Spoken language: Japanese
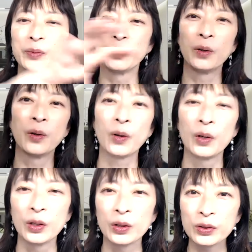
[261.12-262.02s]
プ
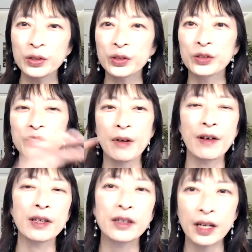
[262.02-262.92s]
をぐるぐる
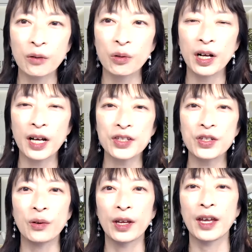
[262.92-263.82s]
回って、これ
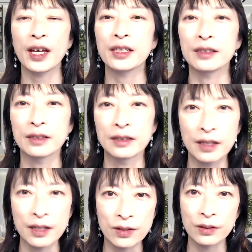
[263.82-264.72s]
活路がないん
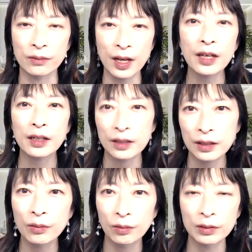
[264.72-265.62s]
ですよね、
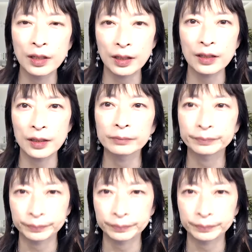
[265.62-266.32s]
基本的に。